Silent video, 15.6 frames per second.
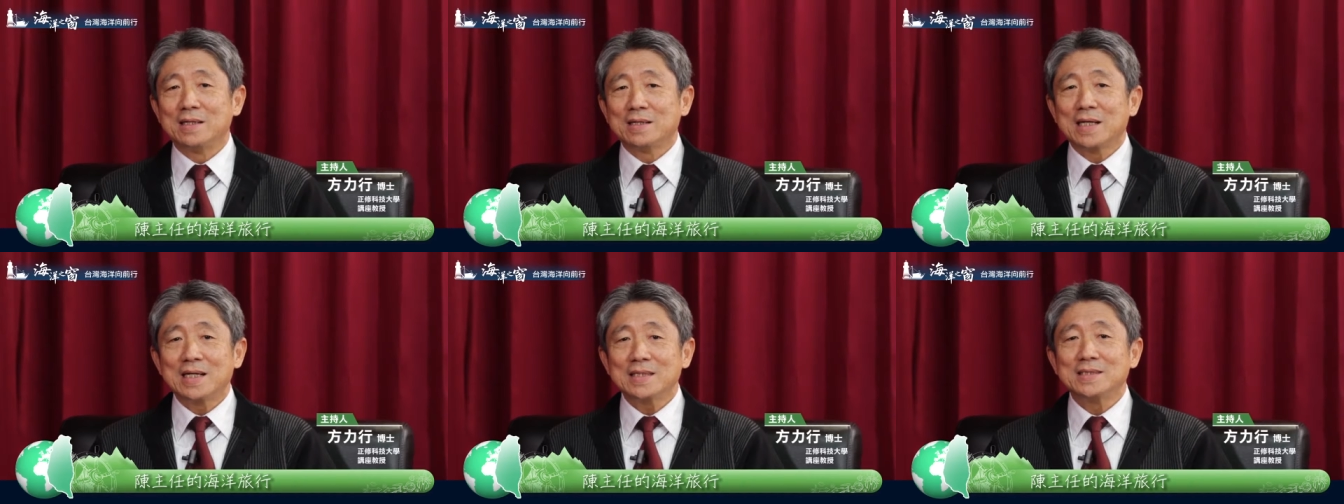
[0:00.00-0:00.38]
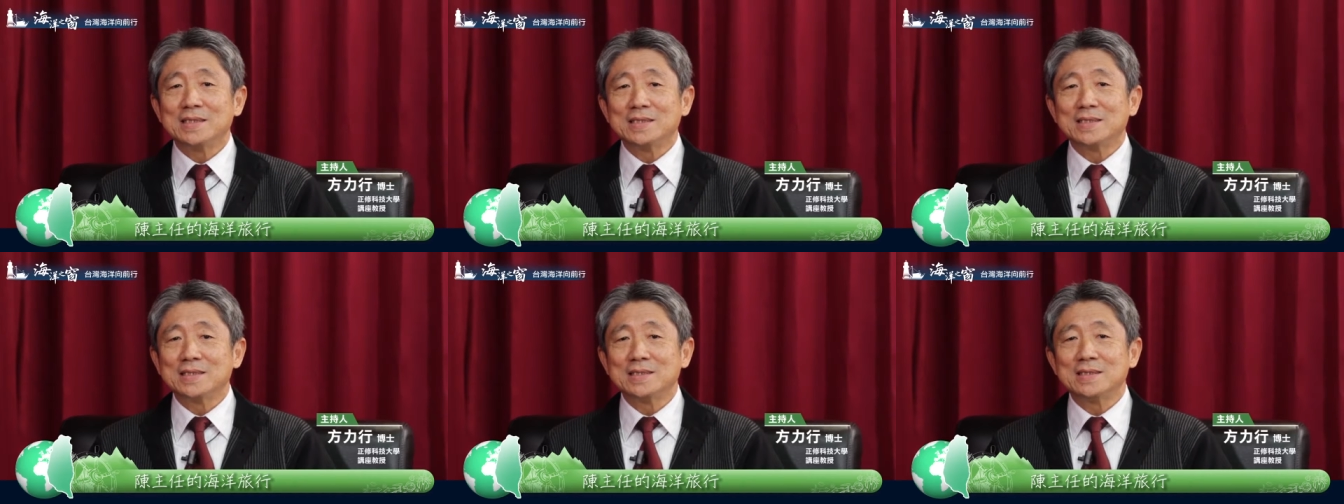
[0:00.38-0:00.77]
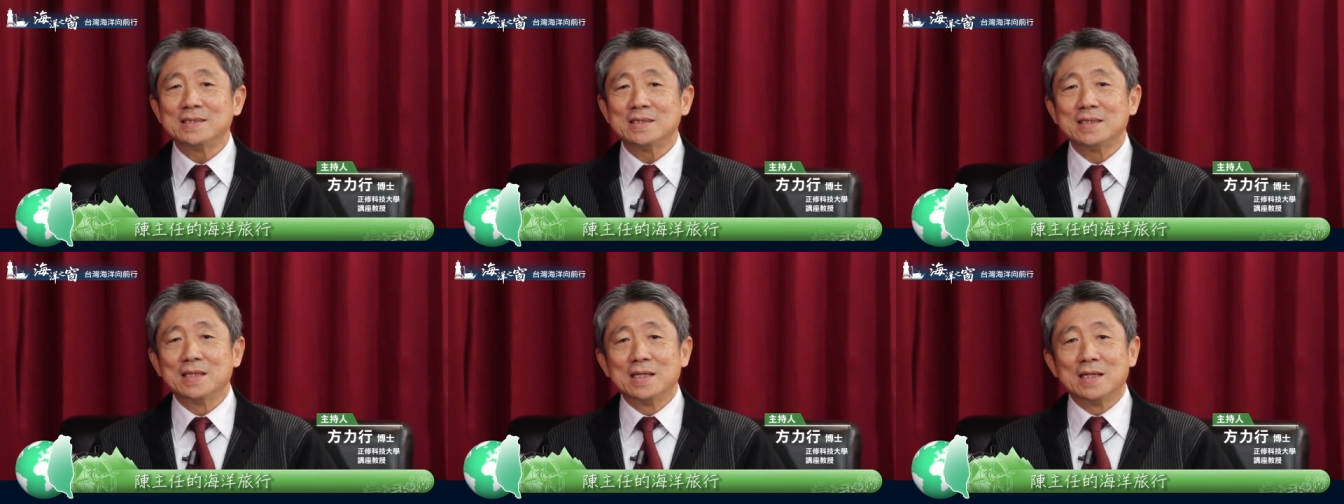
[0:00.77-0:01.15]
他其实
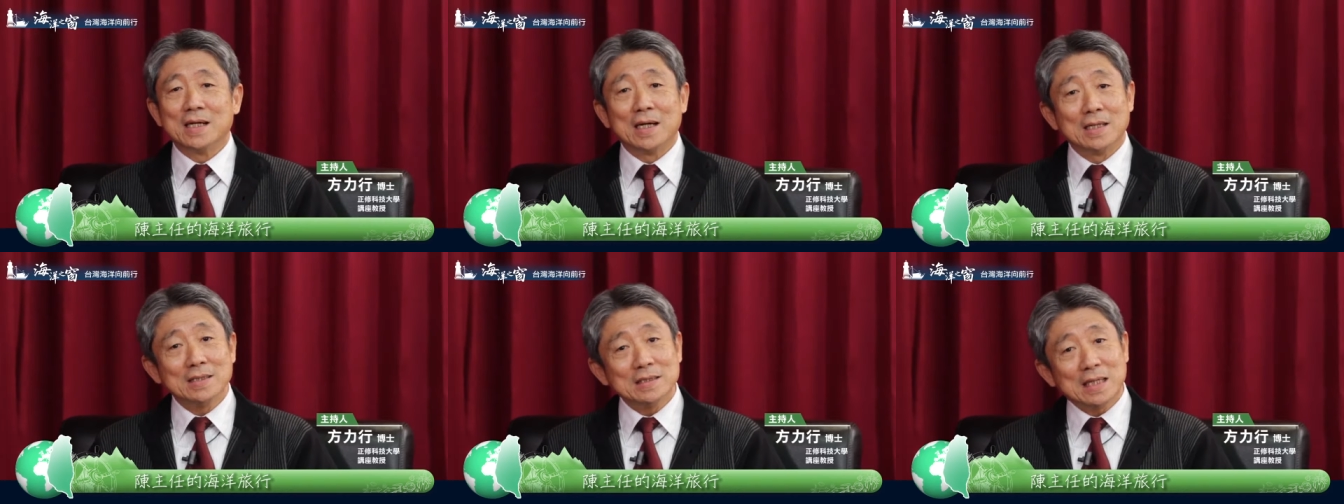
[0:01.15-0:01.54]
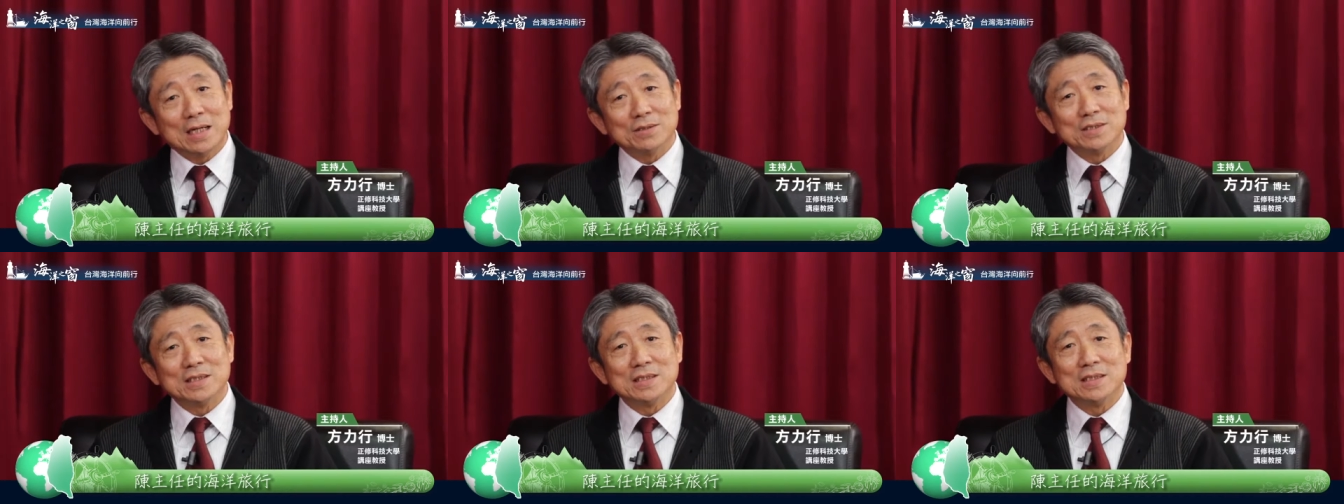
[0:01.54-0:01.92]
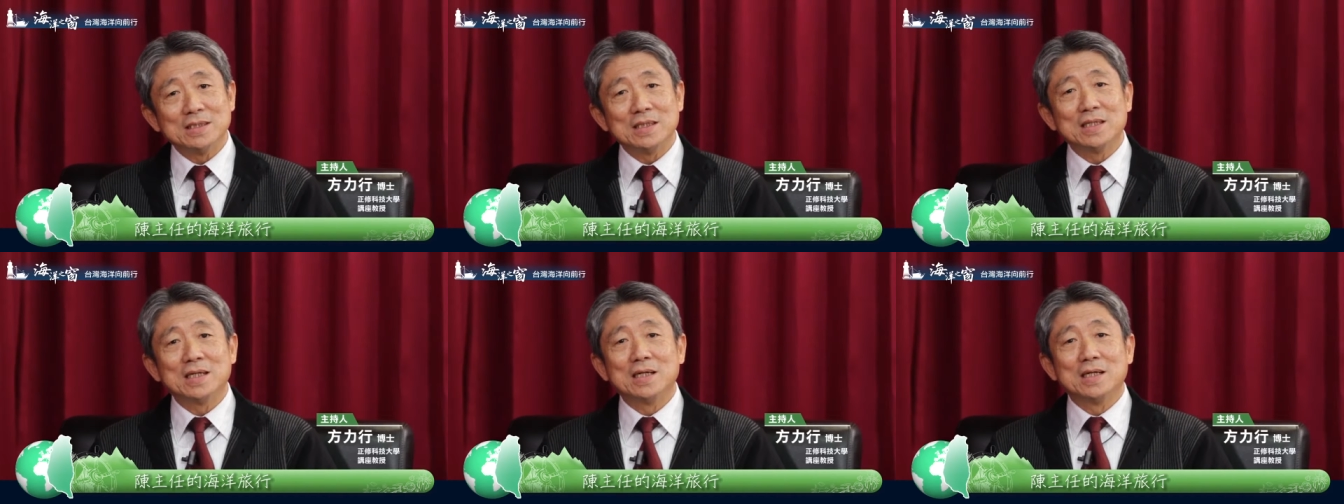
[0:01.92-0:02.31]
是很早期
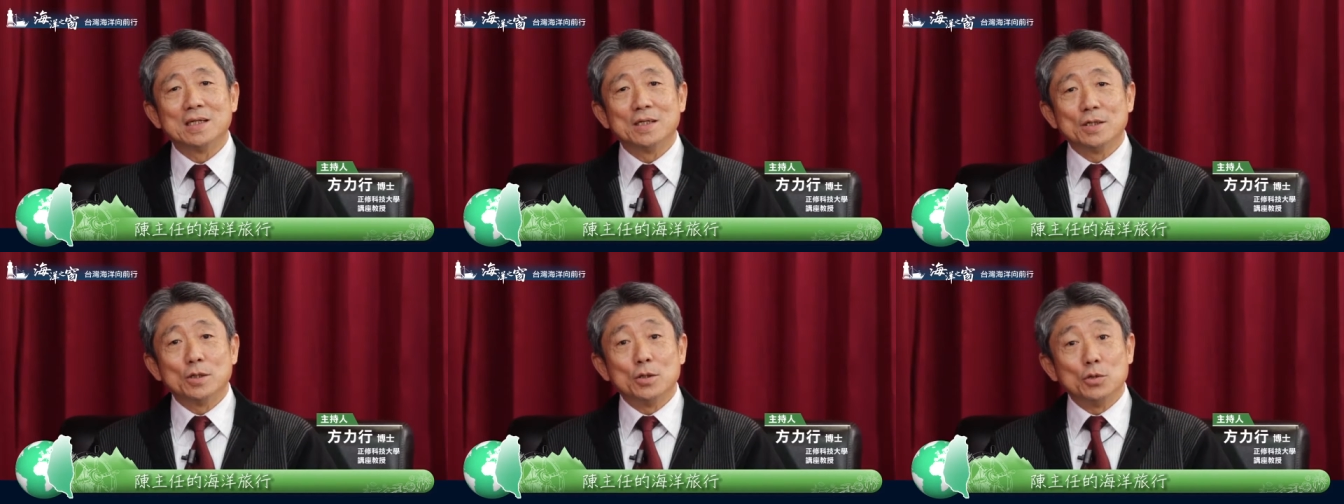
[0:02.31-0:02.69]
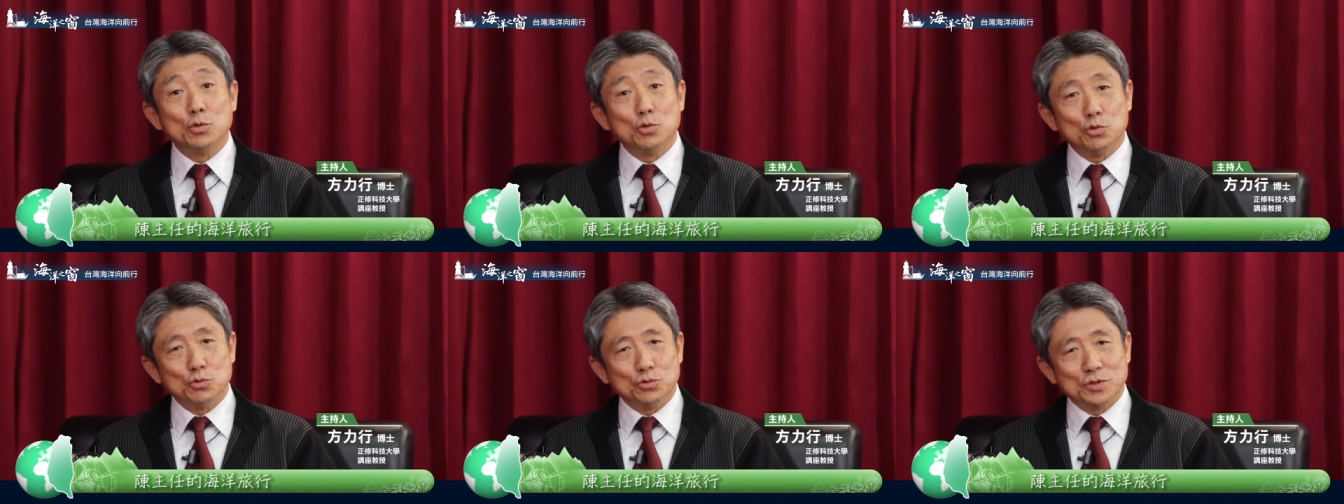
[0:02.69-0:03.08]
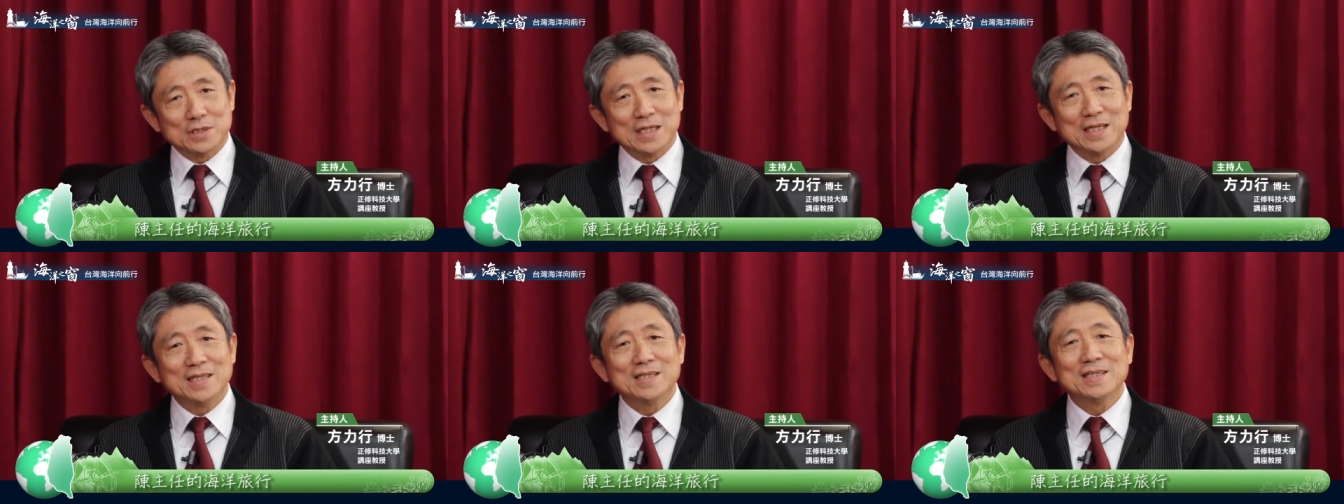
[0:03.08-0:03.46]
的女
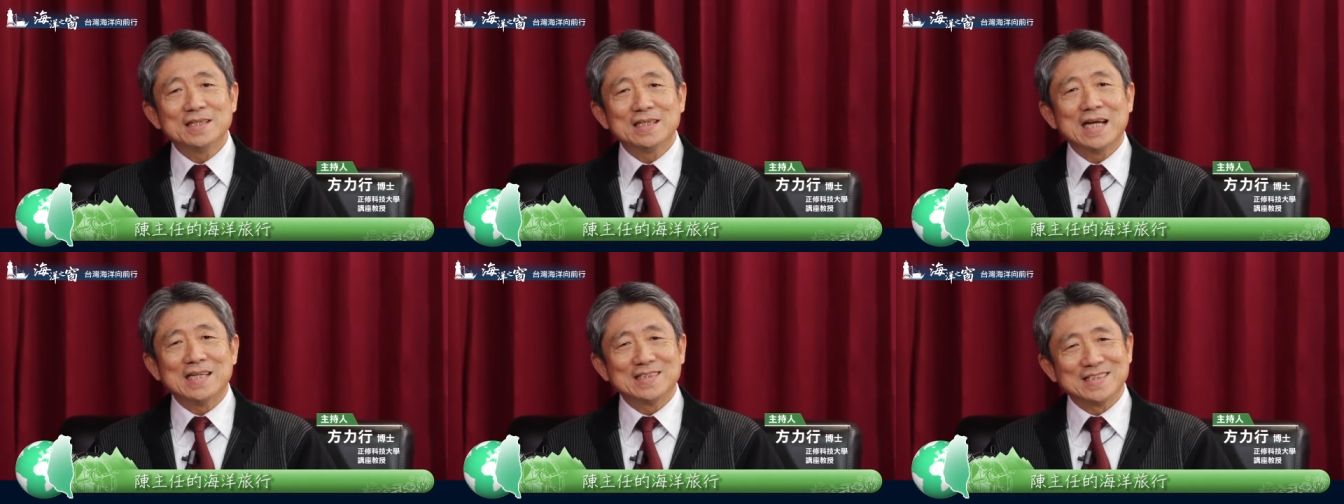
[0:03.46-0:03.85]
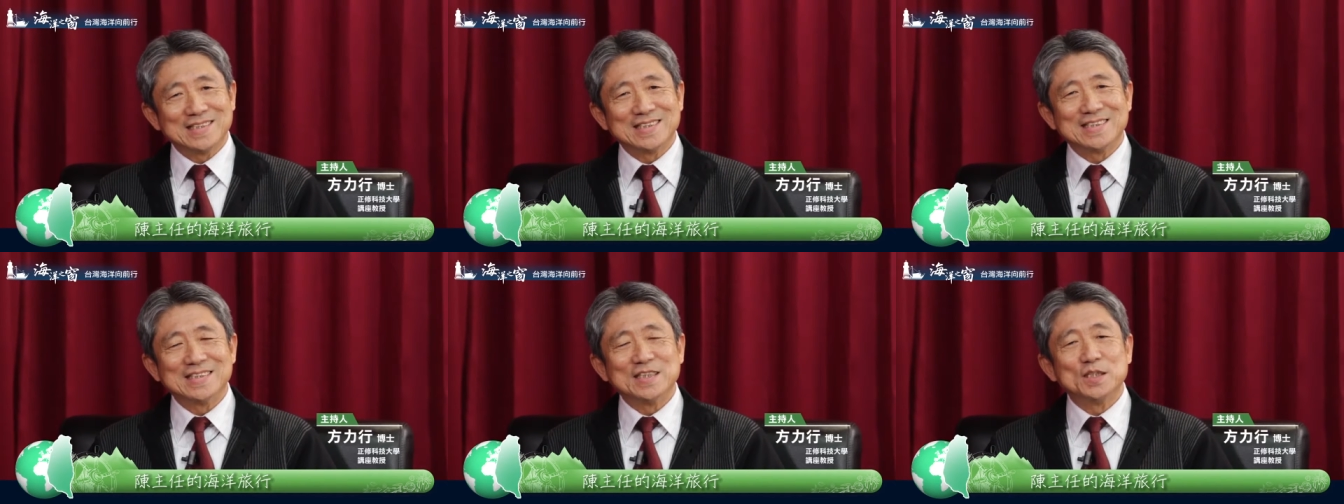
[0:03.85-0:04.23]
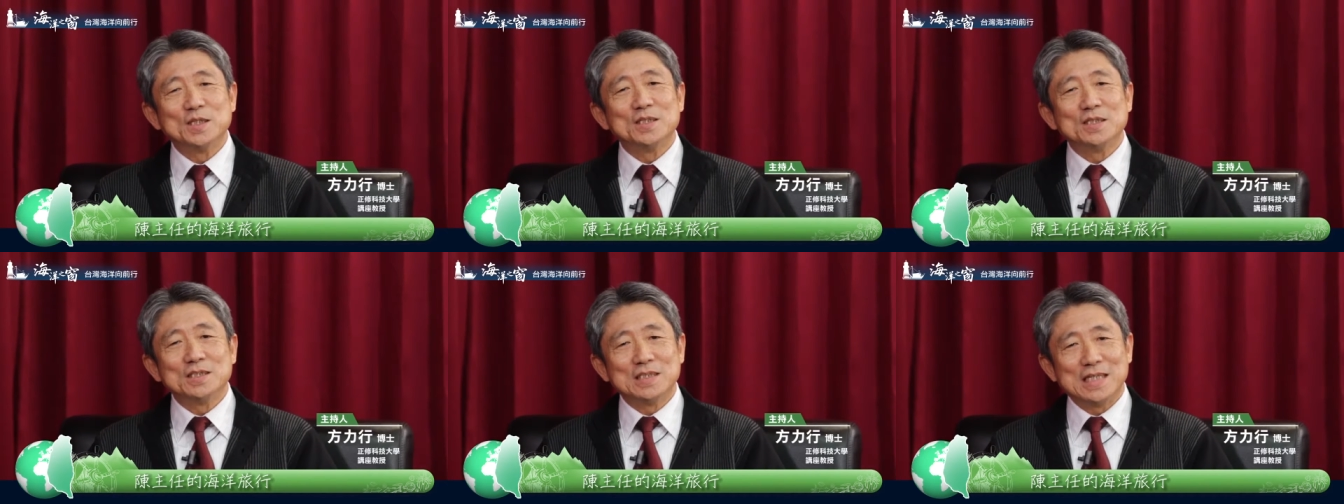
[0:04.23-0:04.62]
生，但是是
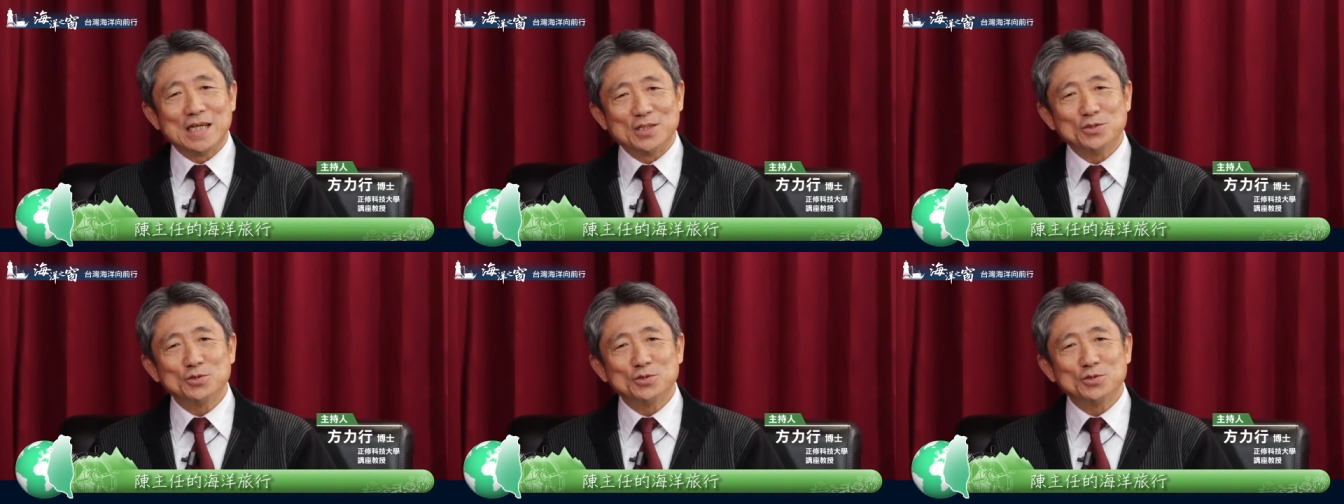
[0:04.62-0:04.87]
潜